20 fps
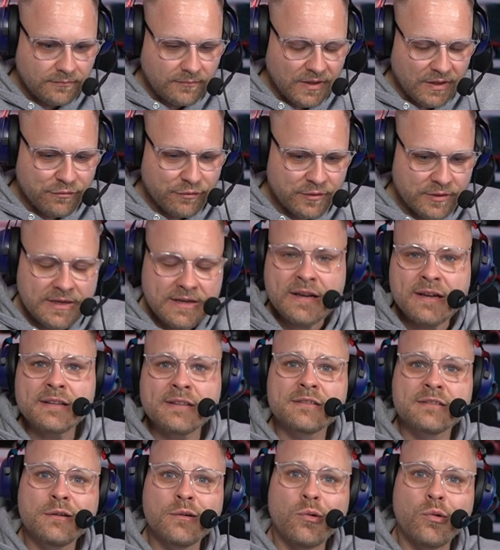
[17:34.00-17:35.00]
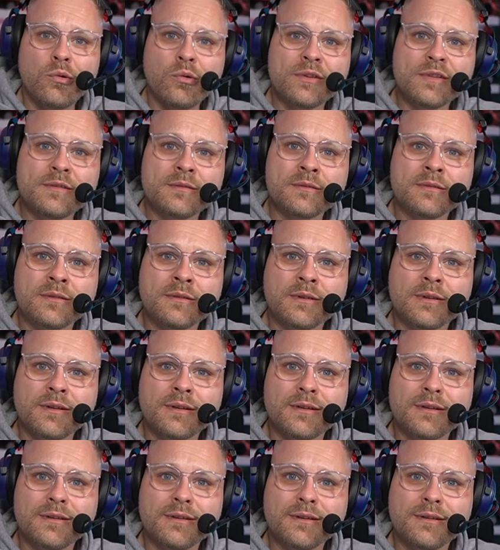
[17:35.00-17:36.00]
für die ganzen großen,
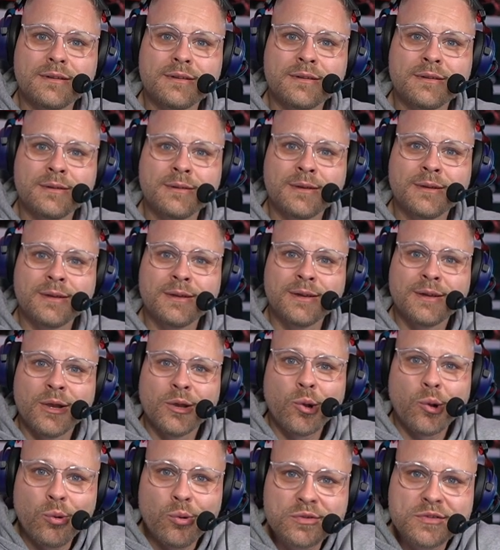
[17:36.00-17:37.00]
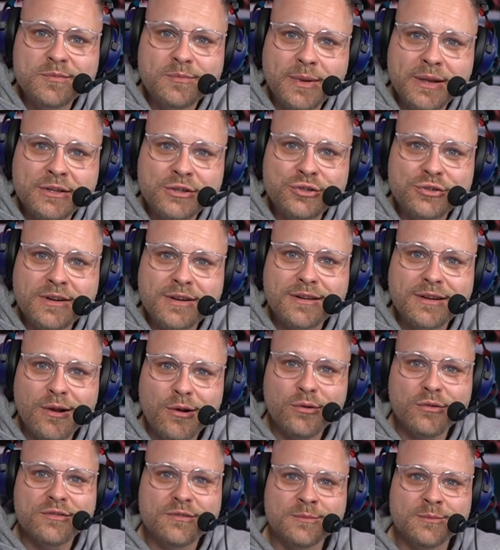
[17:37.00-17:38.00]
äh, großen Menschen da
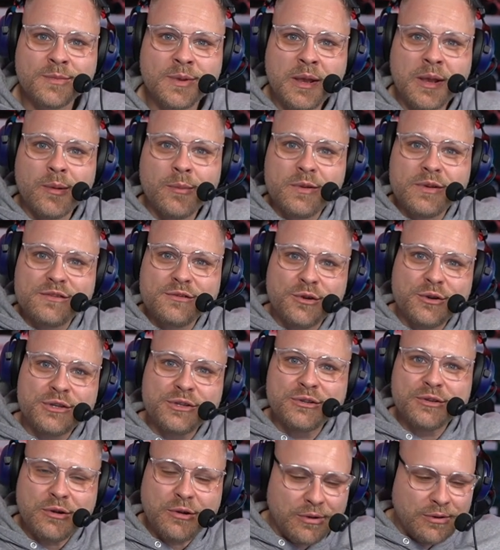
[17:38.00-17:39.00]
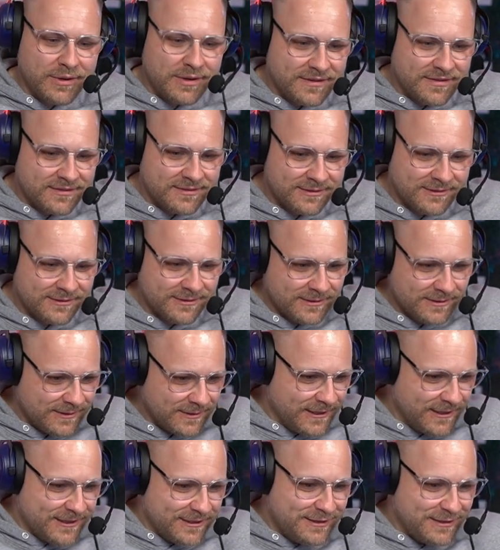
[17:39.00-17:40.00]
draußen mit solchen Kreuzen,
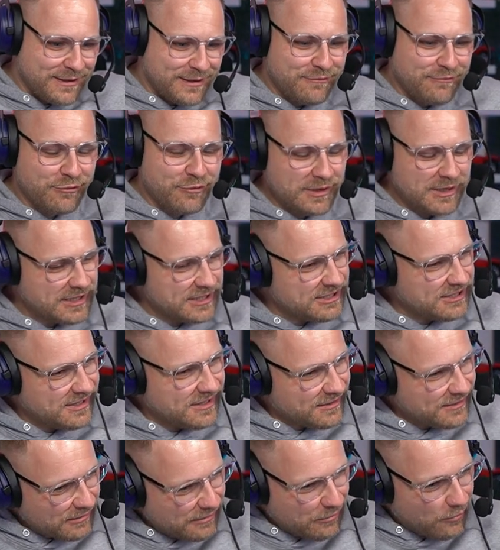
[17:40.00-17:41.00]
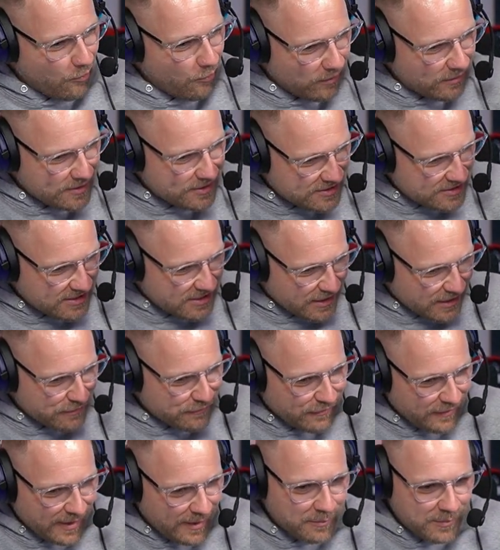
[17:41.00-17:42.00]
die wirklich einen ordentlichen
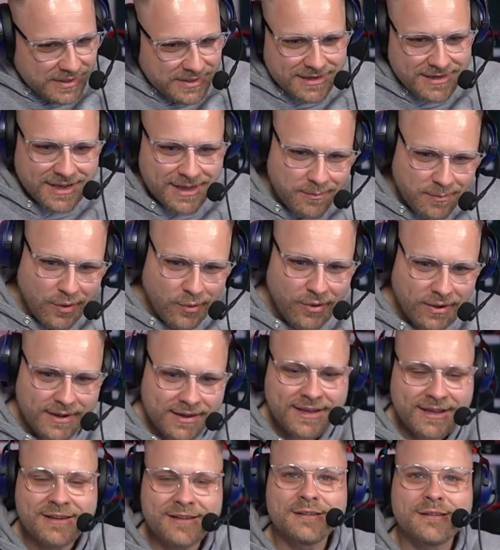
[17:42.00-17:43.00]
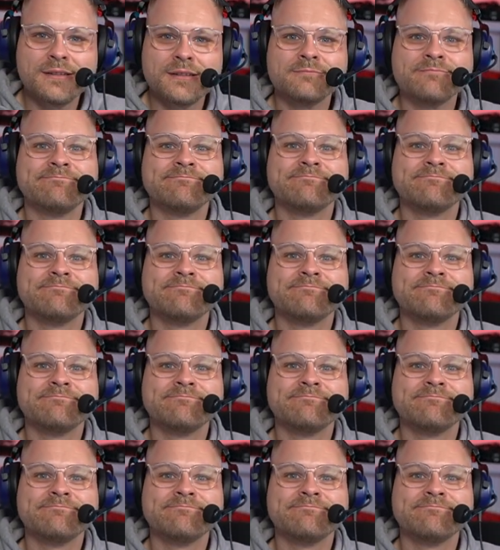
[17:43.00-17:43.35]
Griff haben mit ihrer Maurerkelle.